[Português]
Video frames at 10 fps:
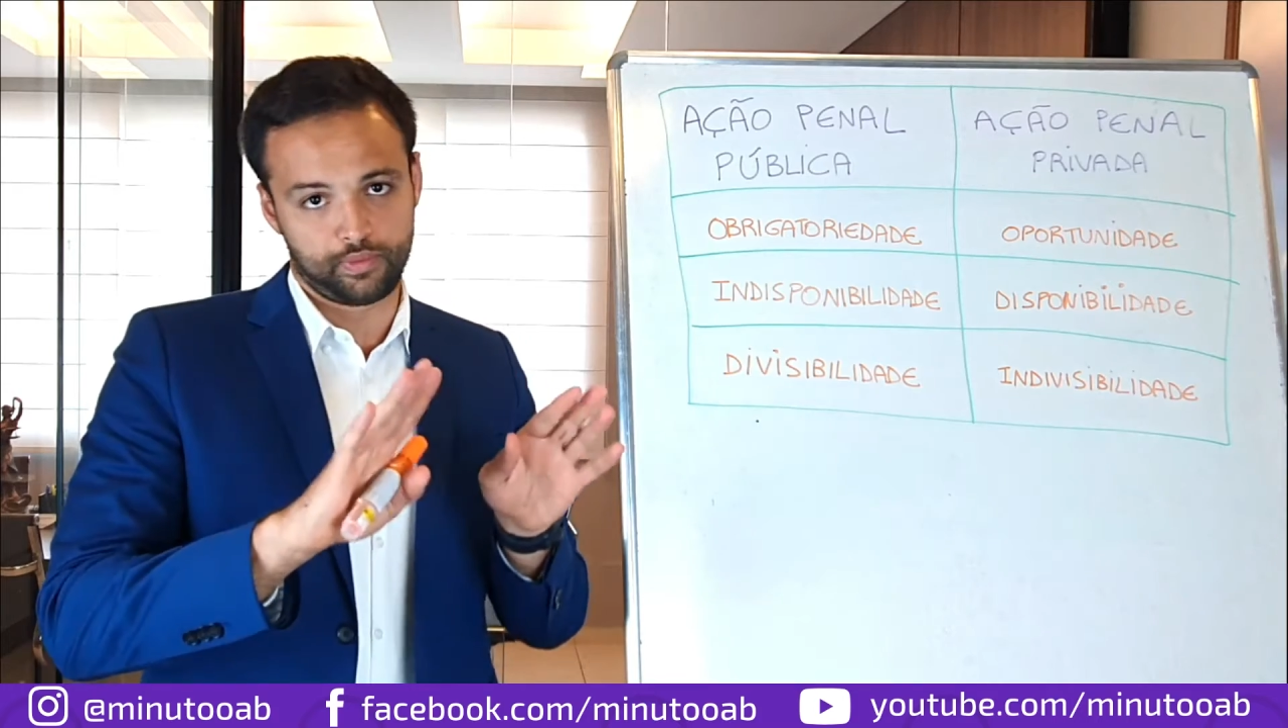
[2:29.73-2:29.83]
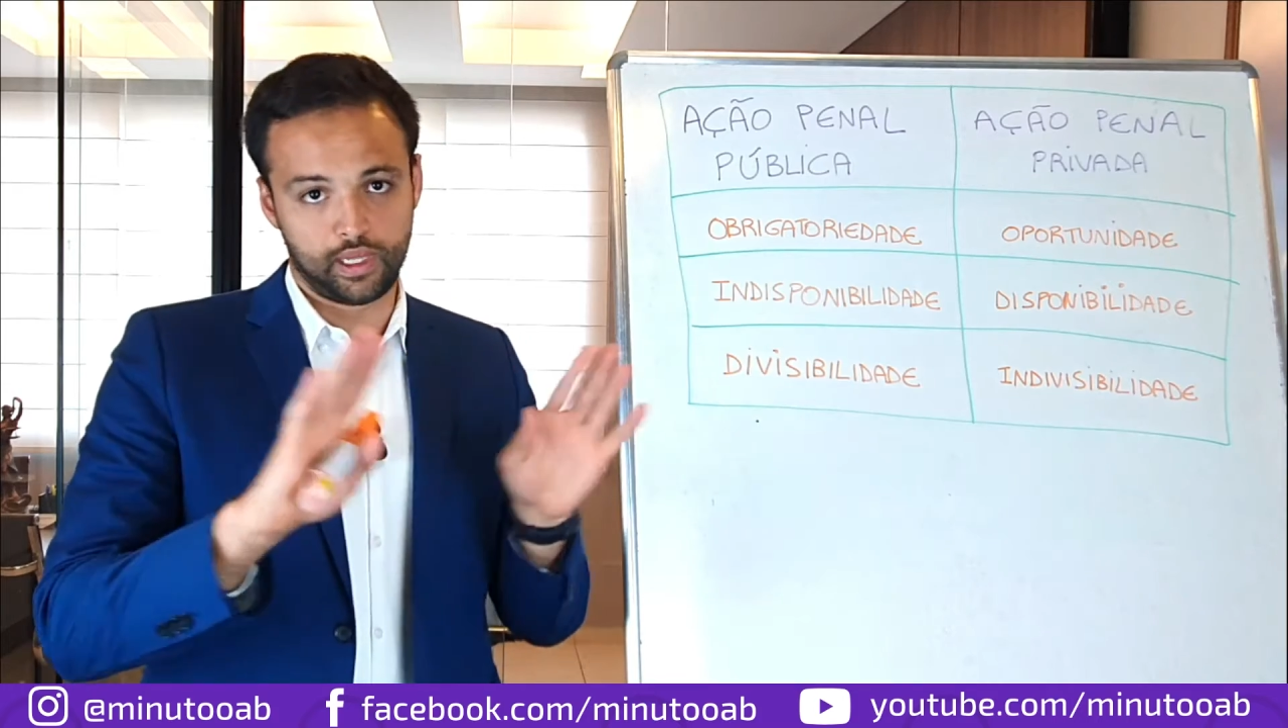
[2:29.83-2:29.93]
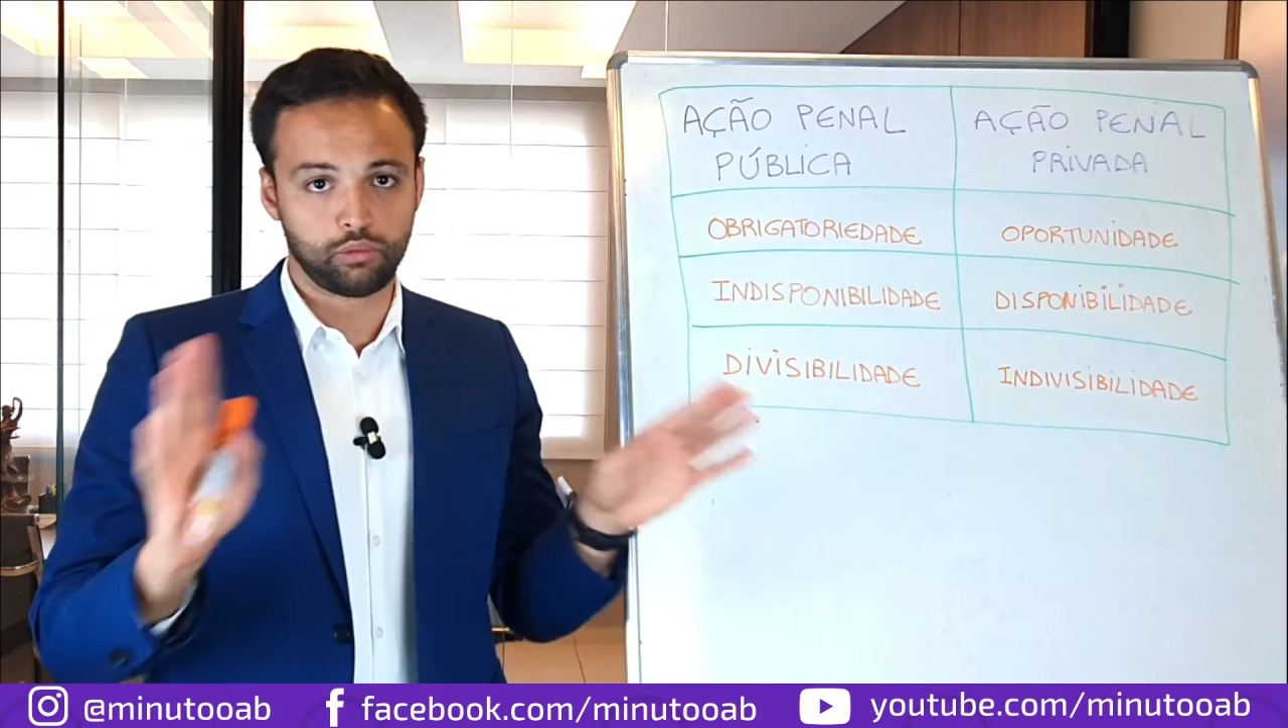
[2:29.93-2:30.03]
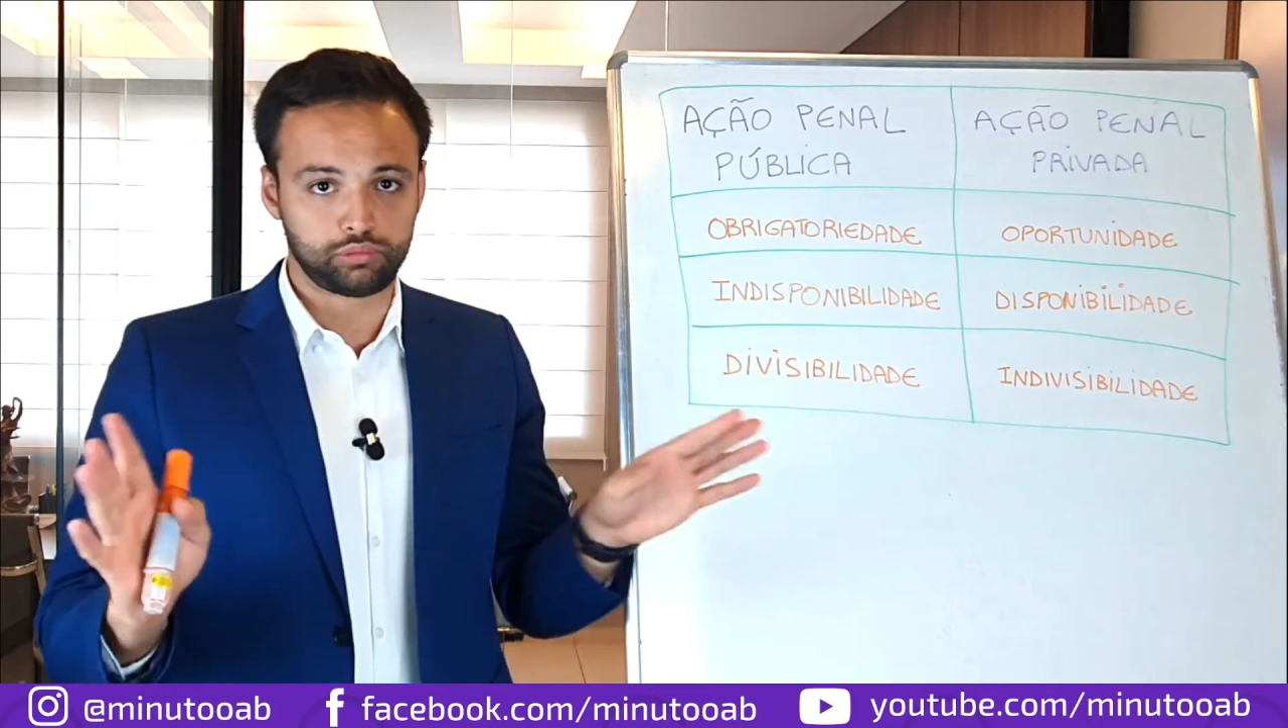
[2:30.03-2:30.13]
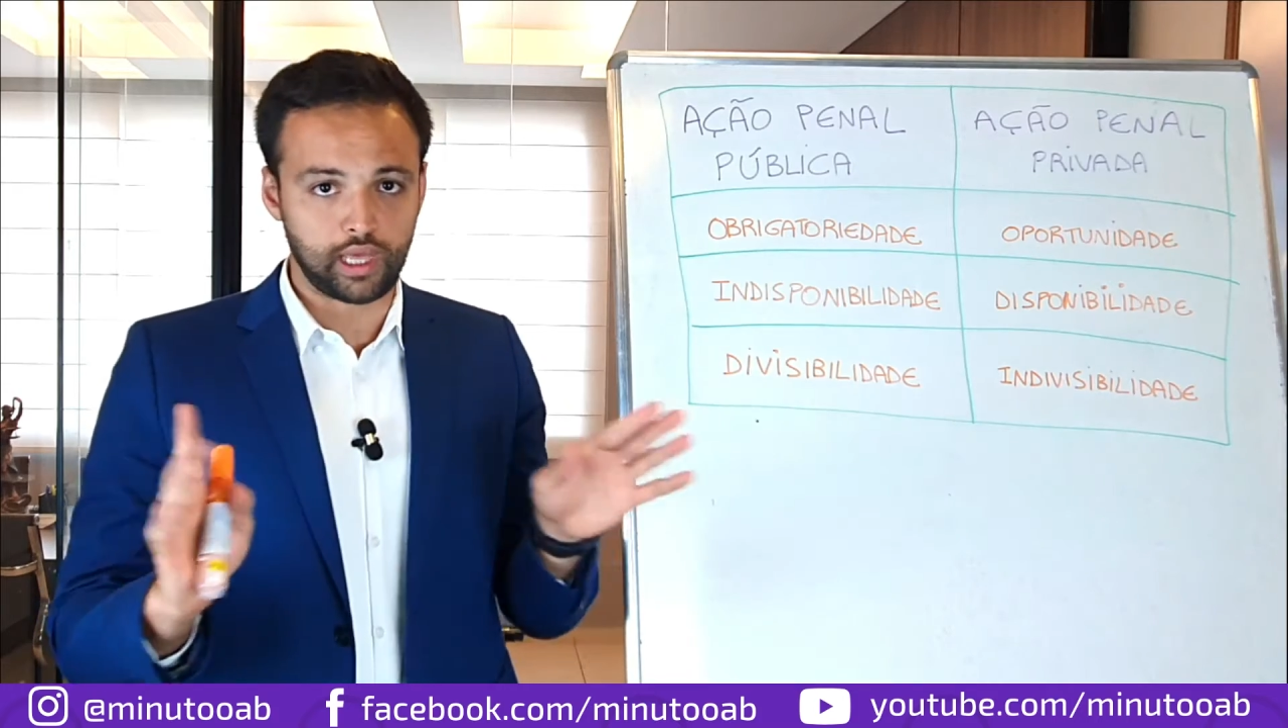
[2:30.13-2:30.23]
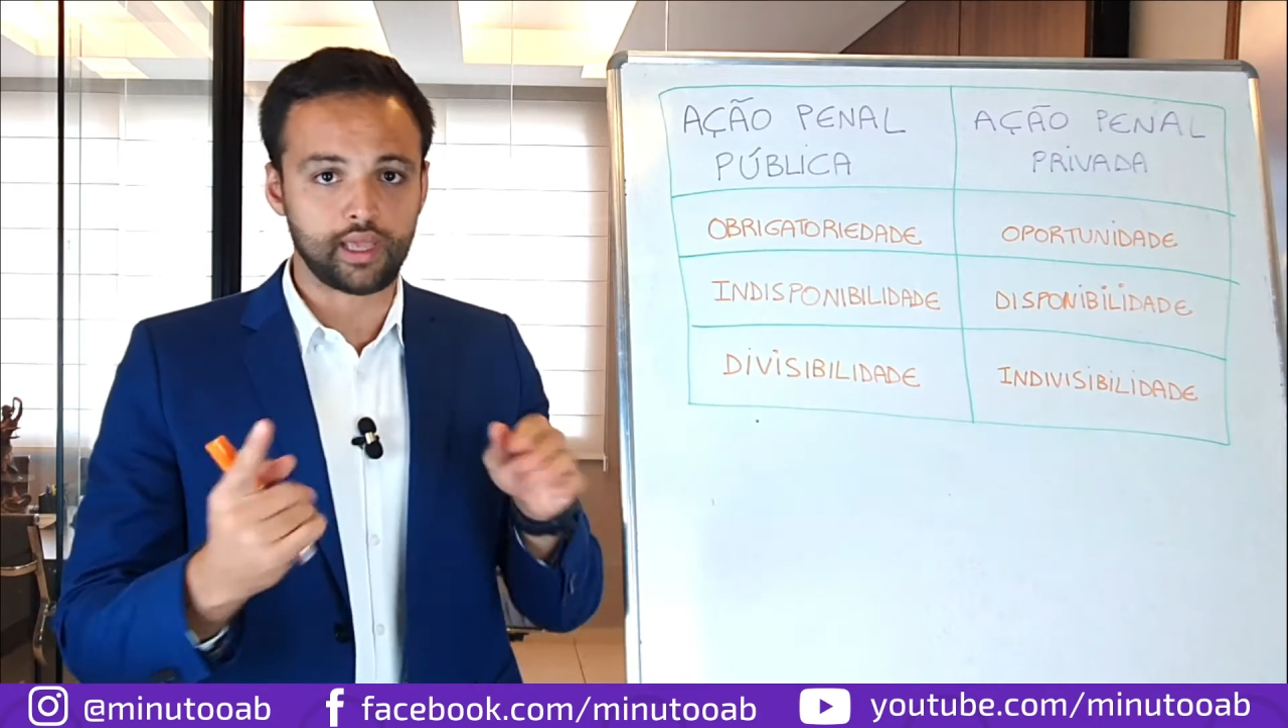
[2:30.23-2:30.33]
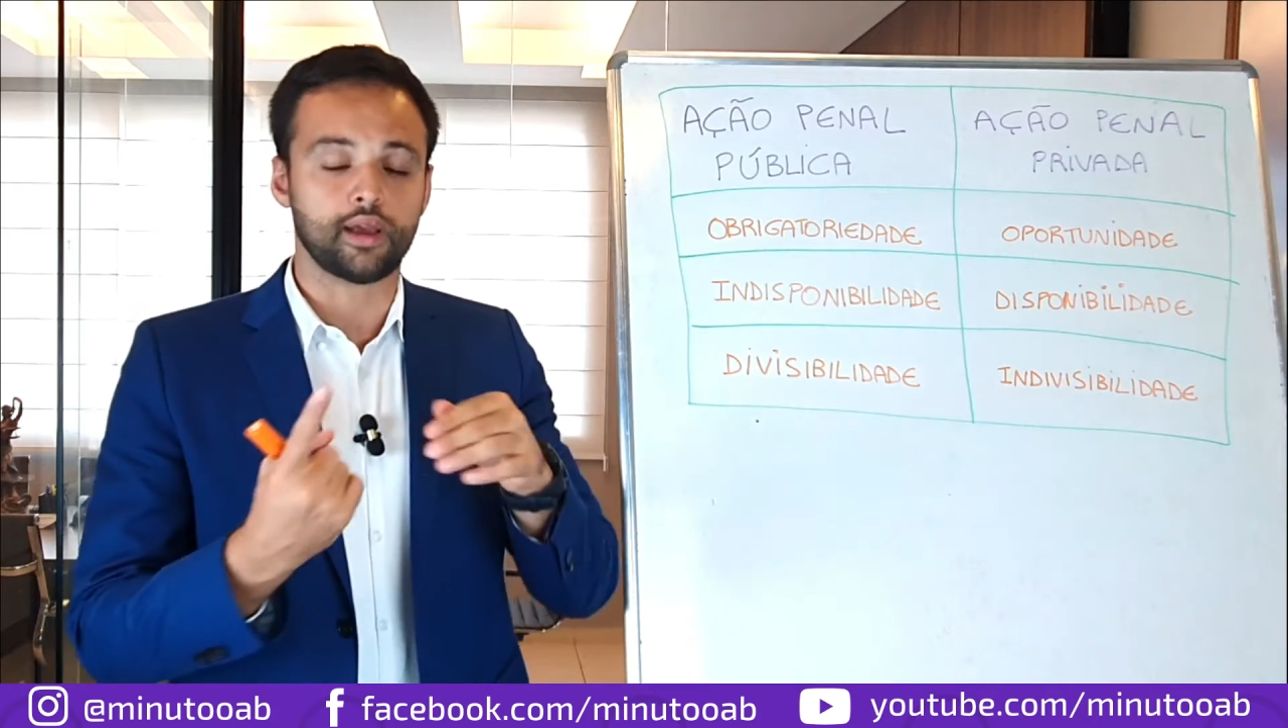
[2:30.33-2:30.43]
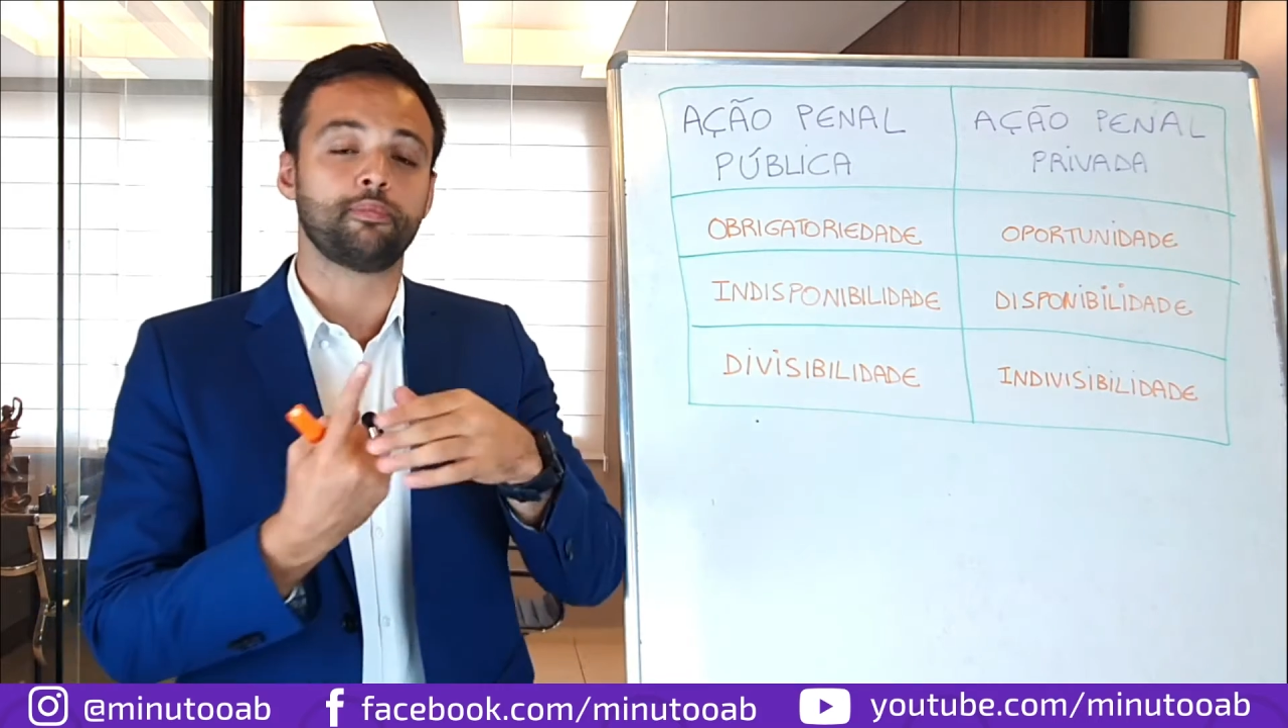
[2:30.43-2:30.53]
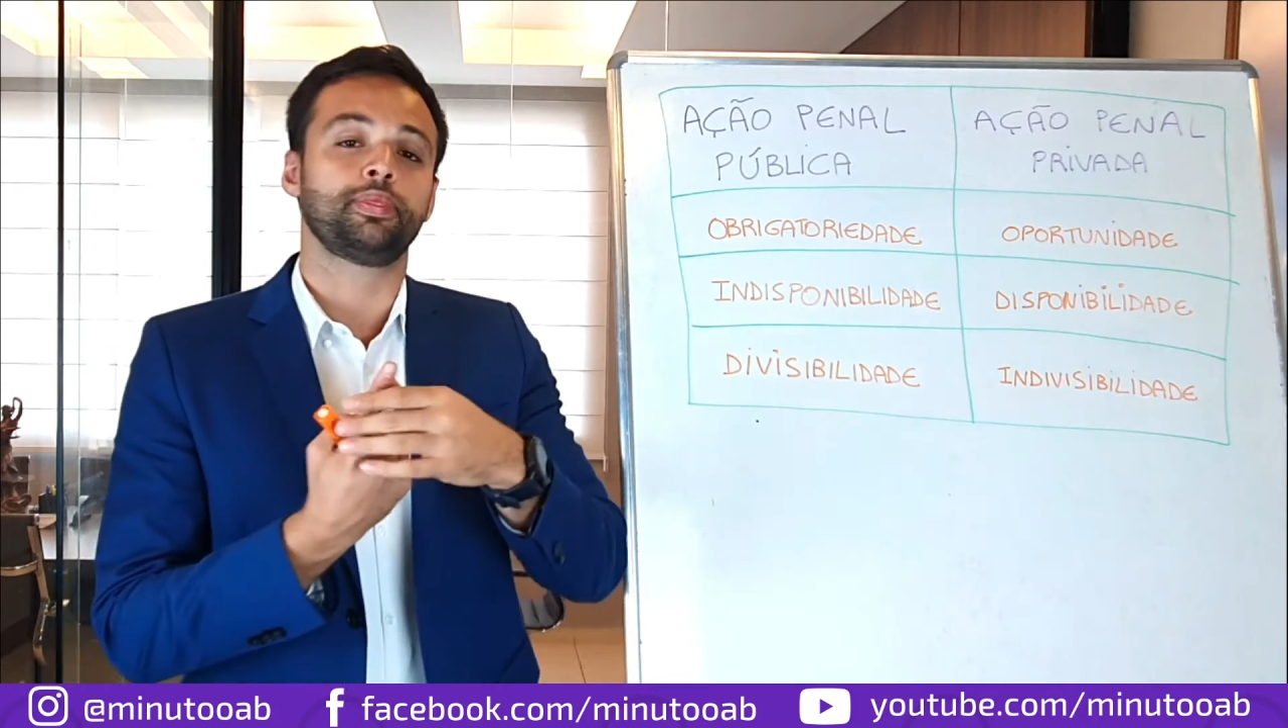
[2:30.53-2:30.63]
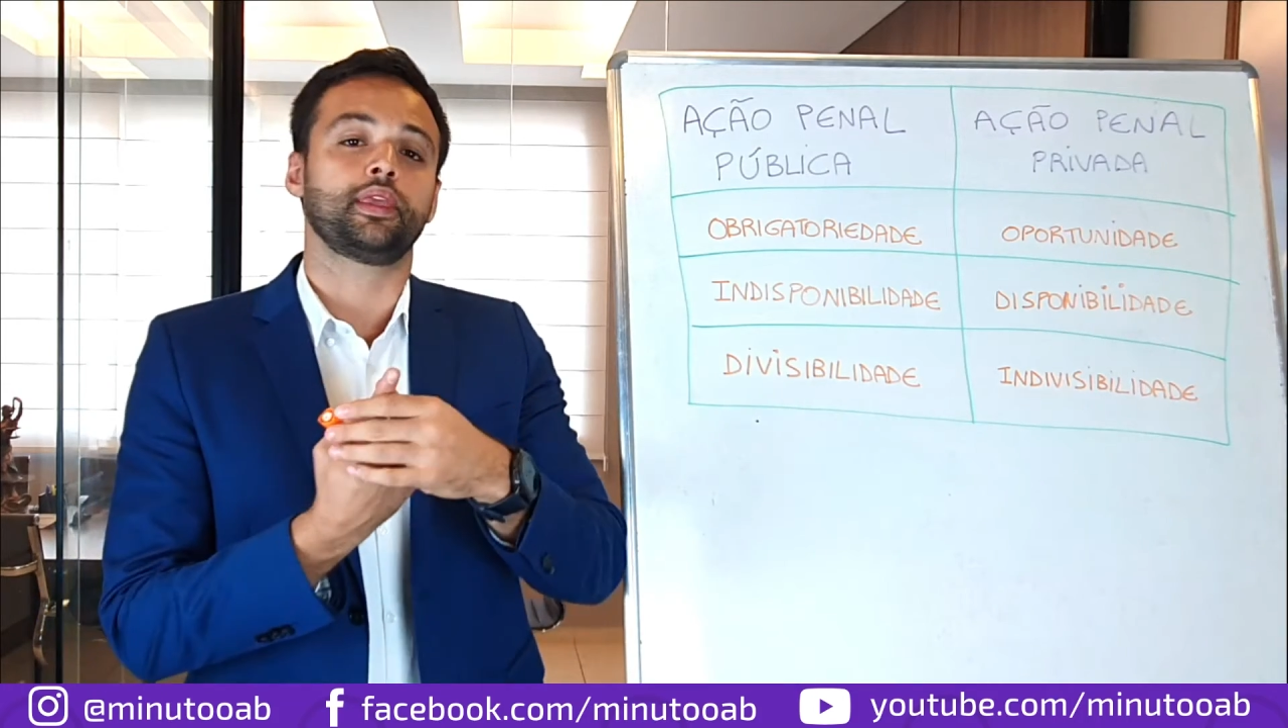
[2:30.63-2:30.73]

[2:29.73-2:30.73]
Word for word: não tenha